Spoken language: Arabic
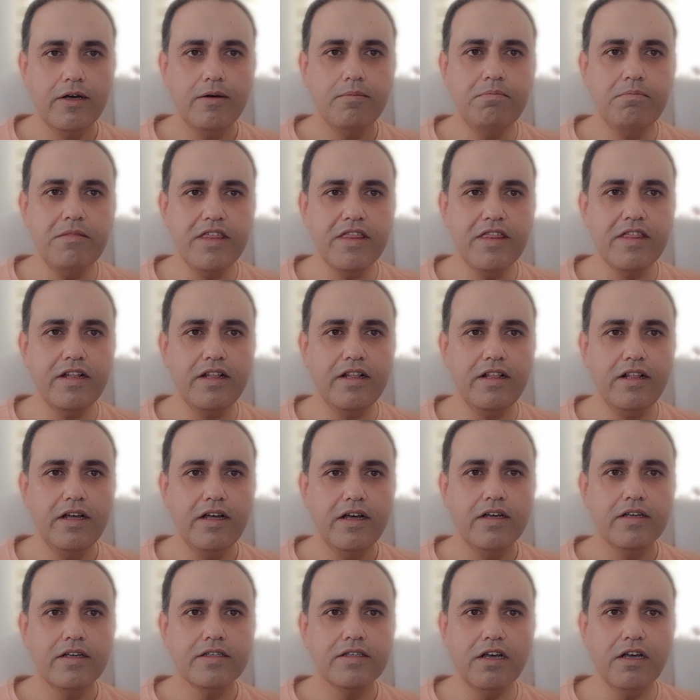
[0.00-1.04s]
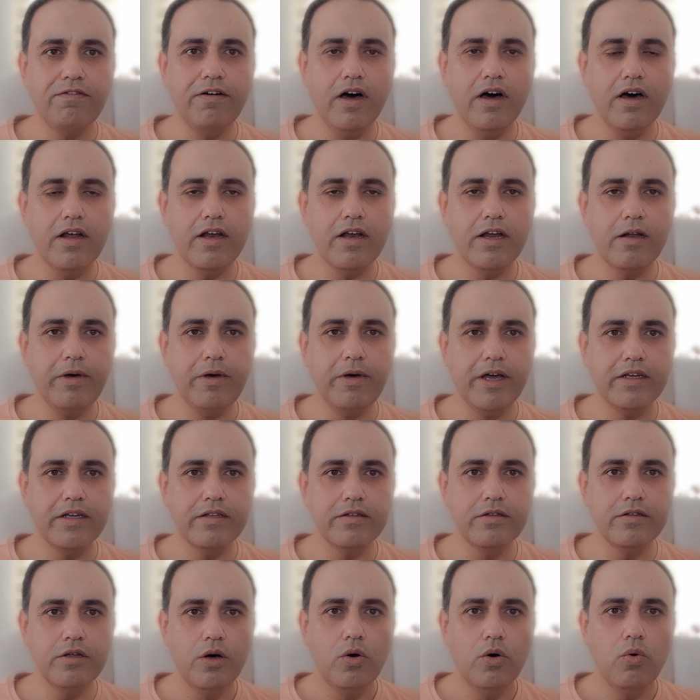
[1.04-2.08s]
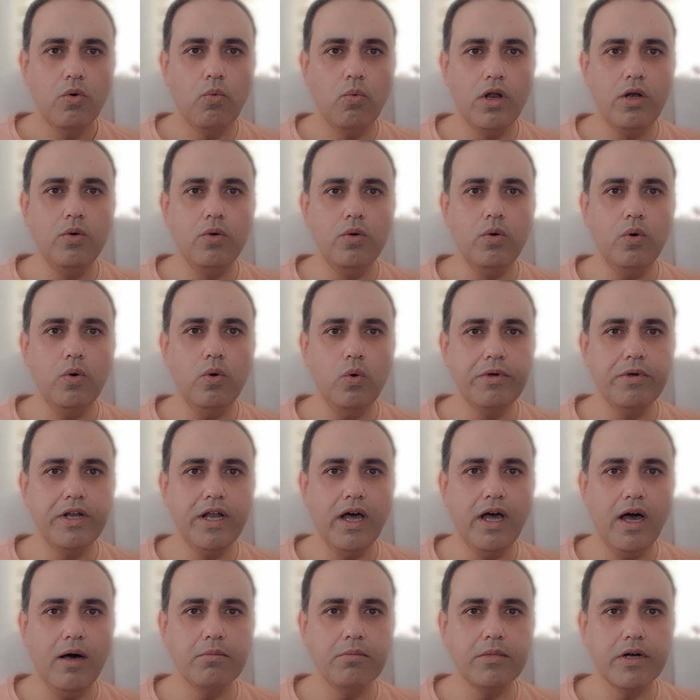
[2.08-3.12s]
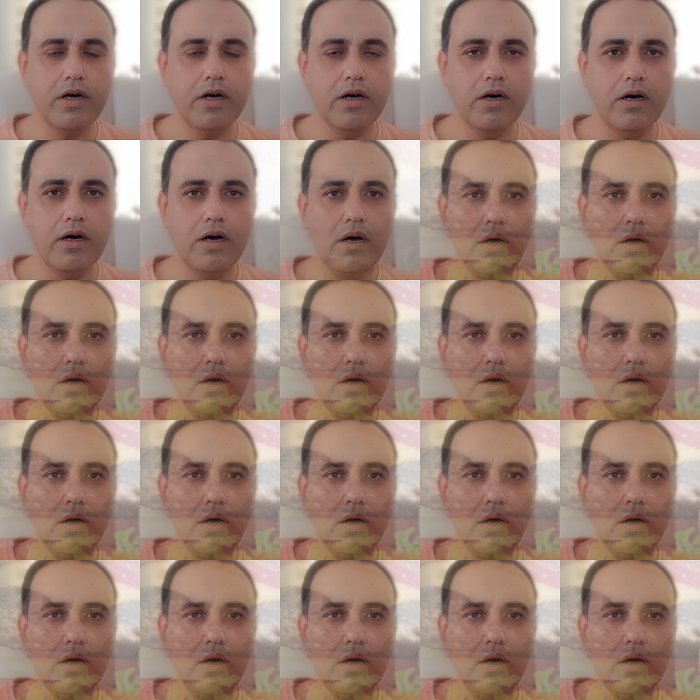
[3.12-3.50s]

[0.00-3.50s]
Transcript: مثل صفار البيض واللحوم الحمراء